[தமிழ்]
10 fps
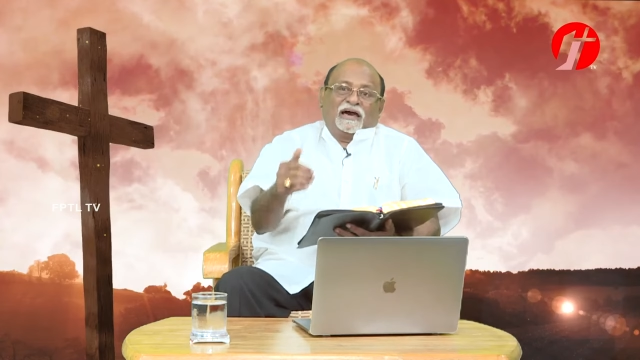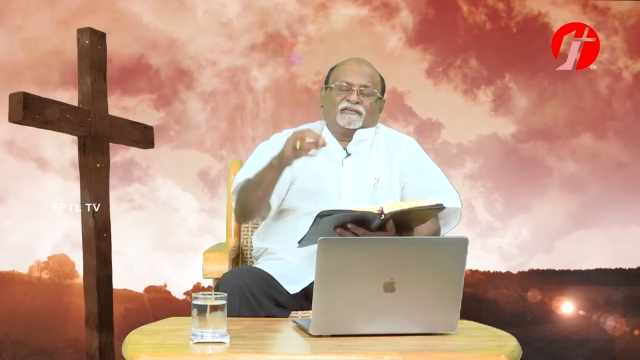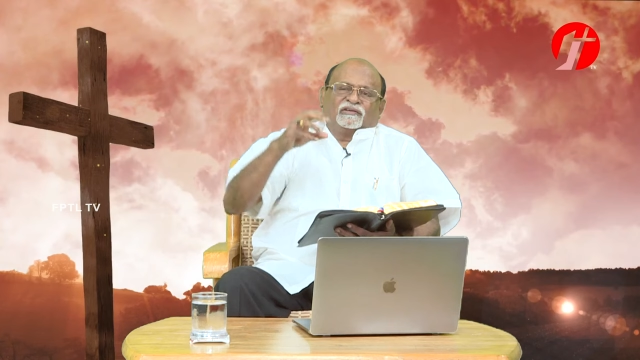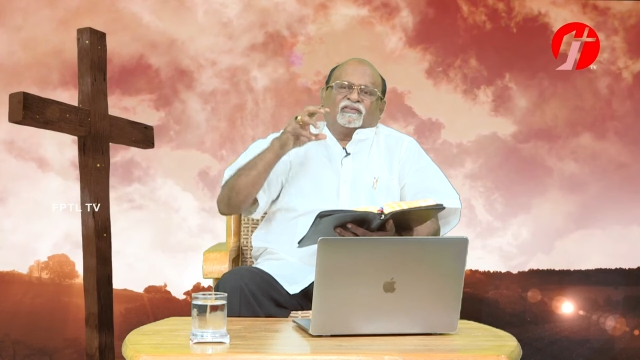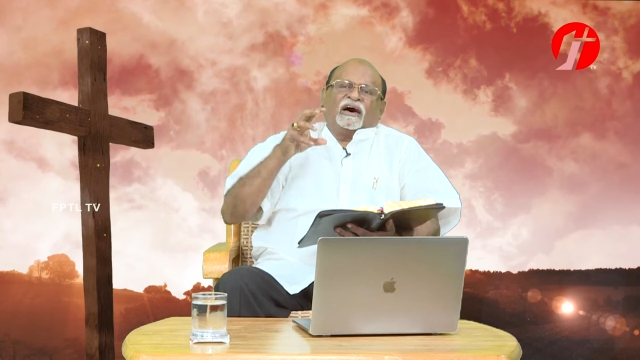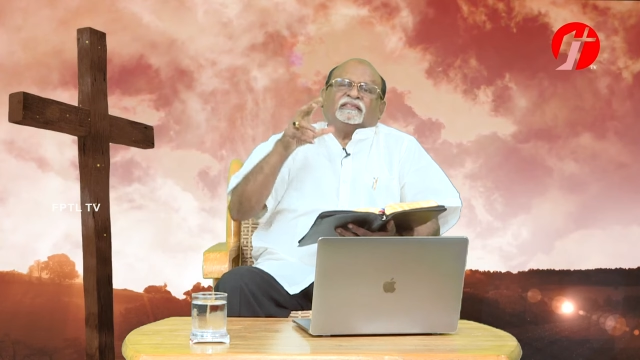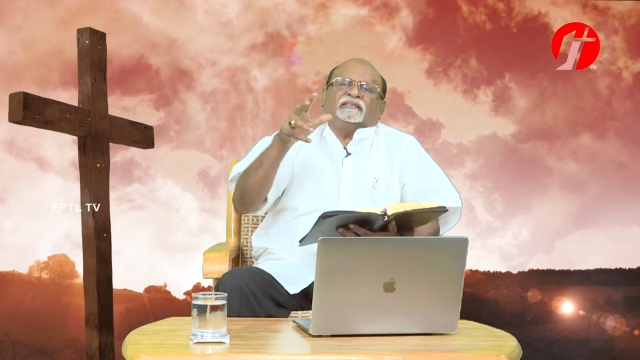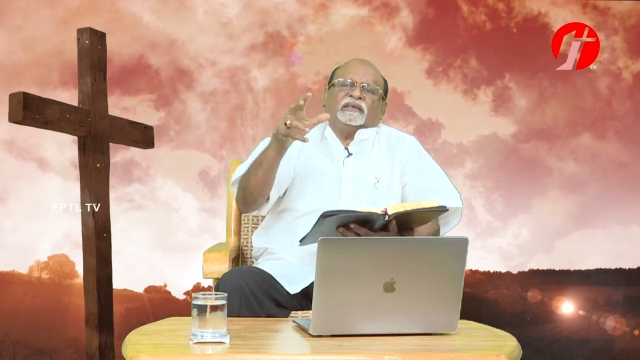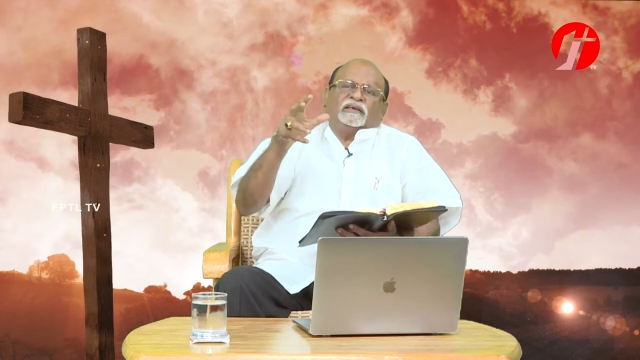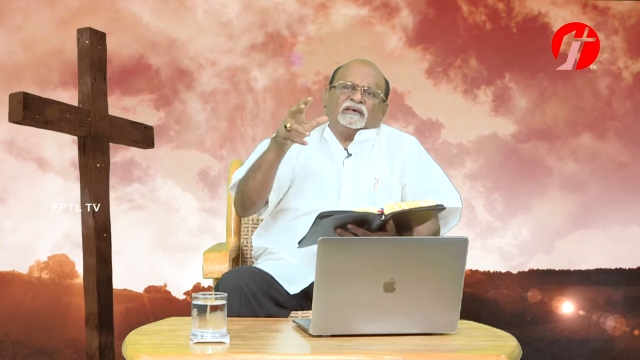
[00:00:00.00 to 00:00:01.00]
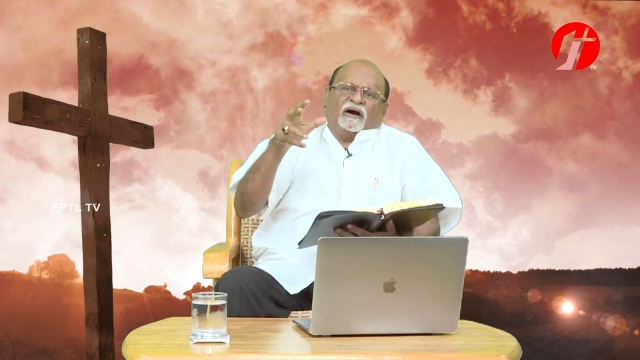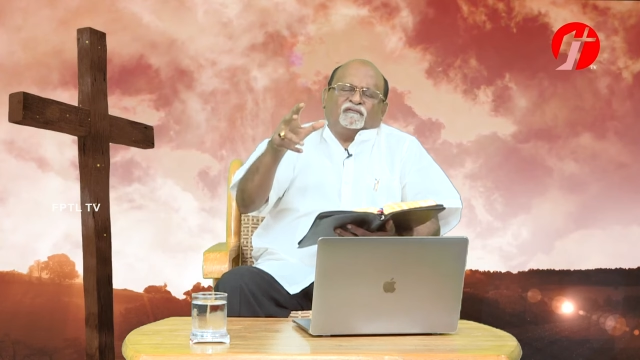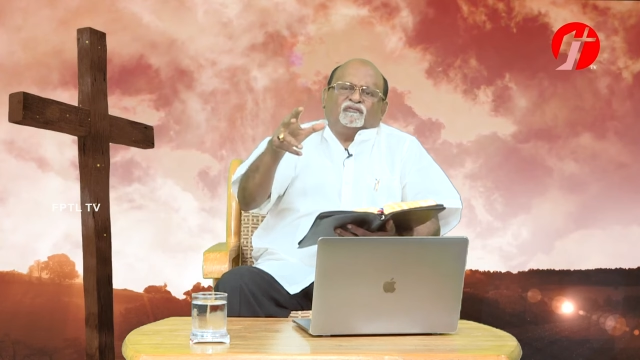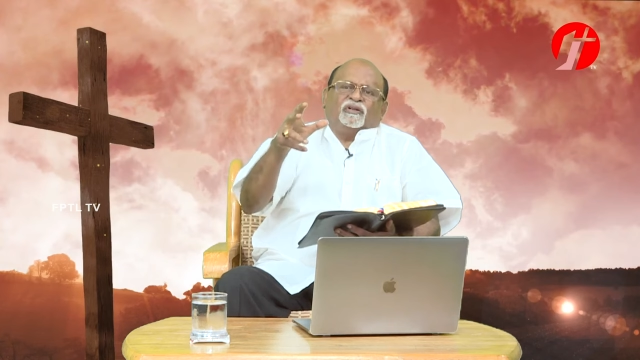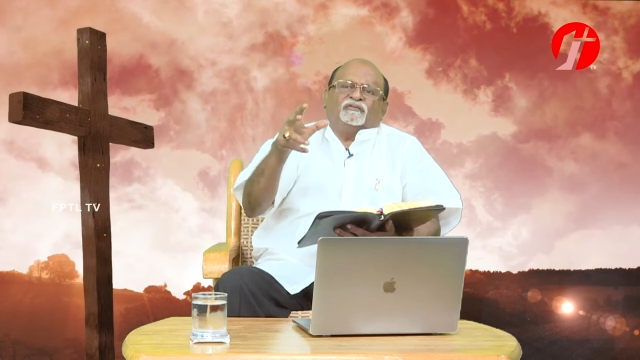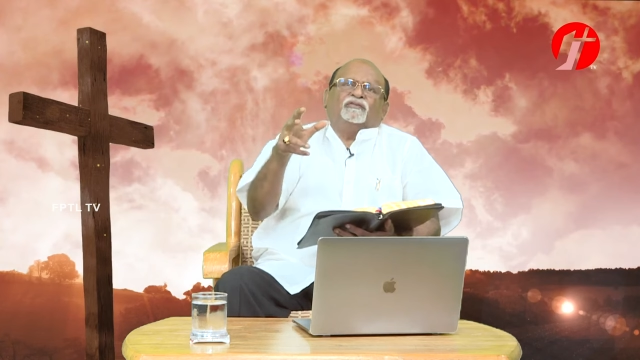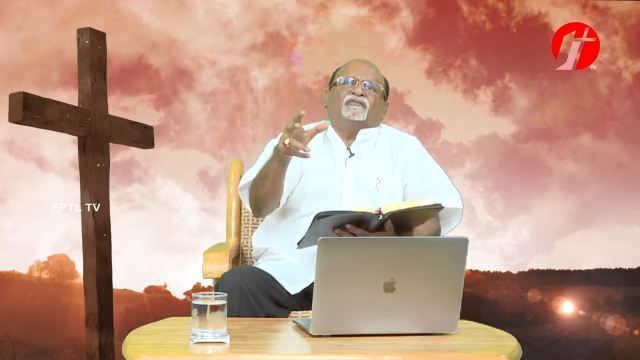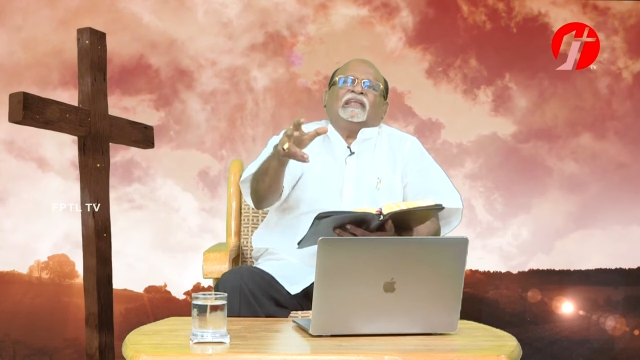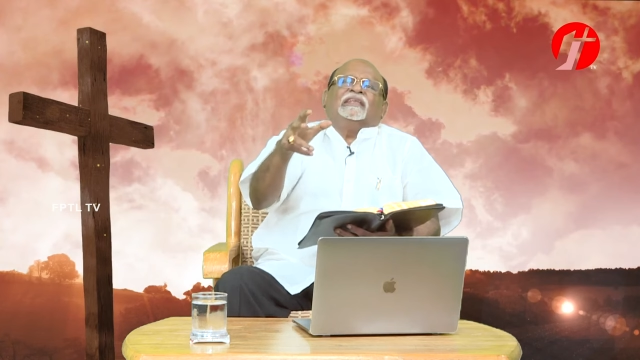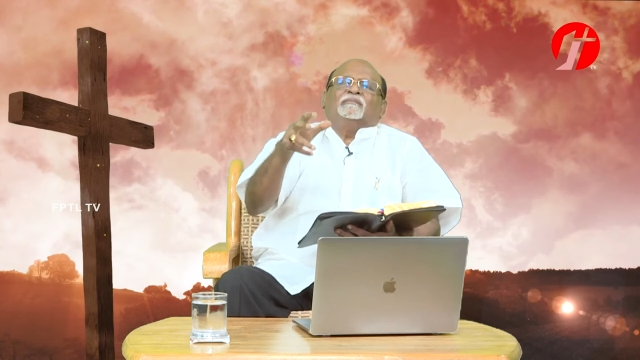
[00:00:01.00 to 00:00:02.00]
அவர் வார்த்தைக்கு அவ்வளவு
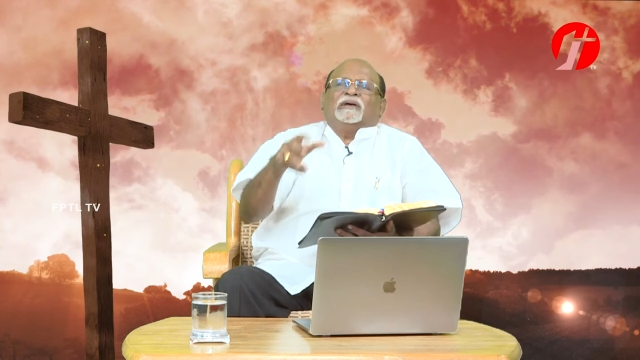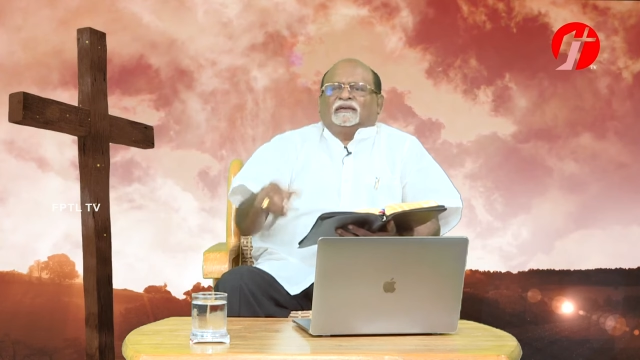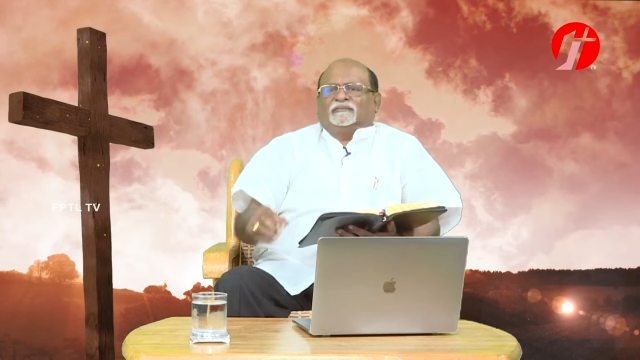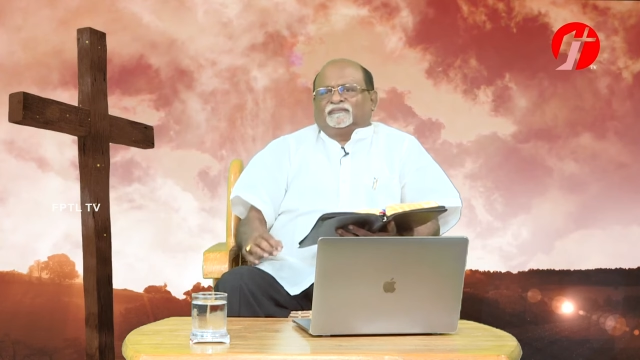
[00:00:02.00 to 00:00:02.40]
வல்லமை